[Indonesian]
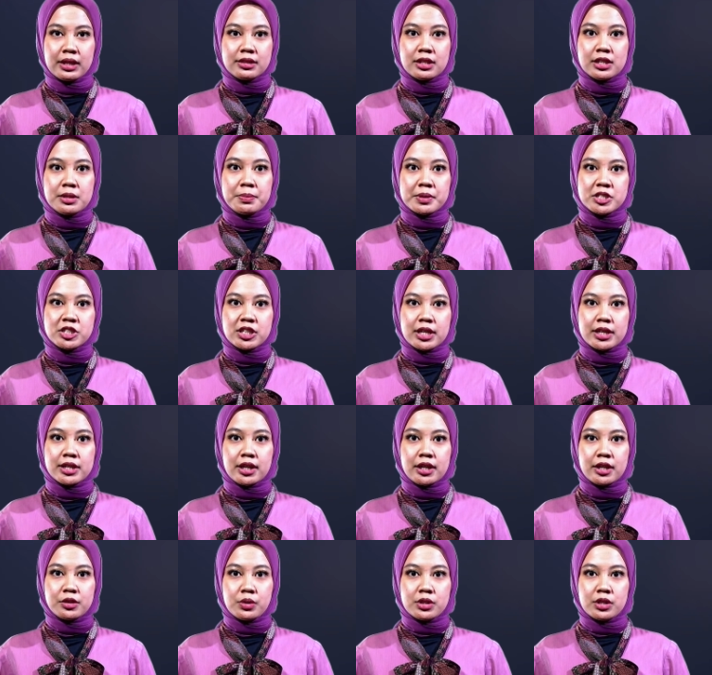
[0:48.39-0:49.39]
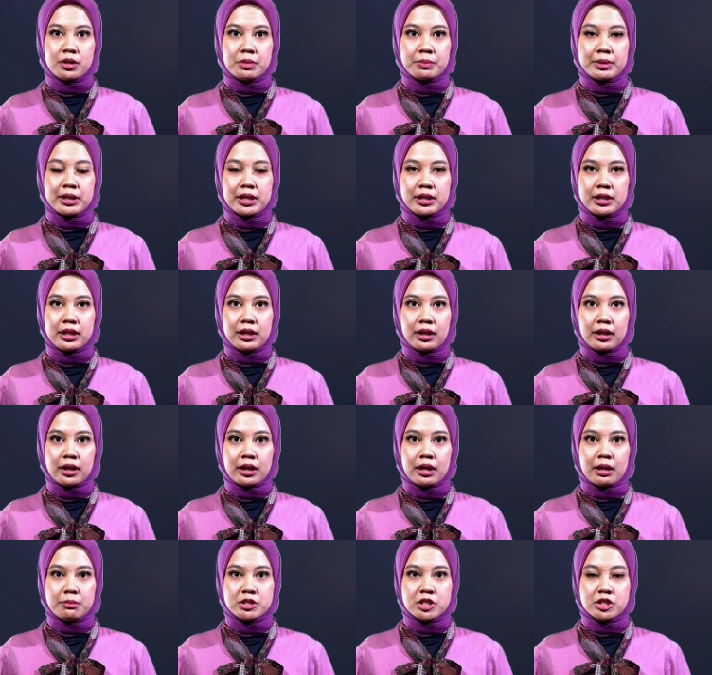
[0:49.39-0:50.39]
dan dipercaya keduanya memiliki
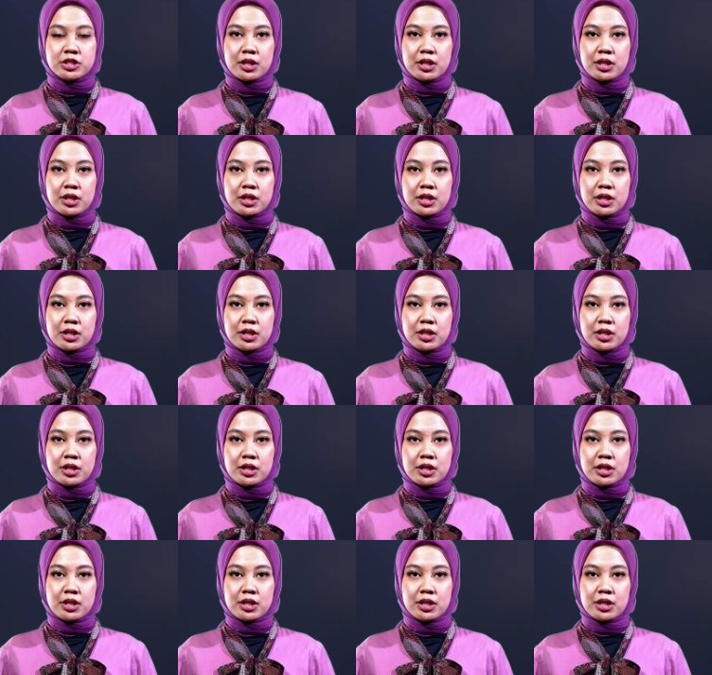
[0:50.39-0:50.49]
rekam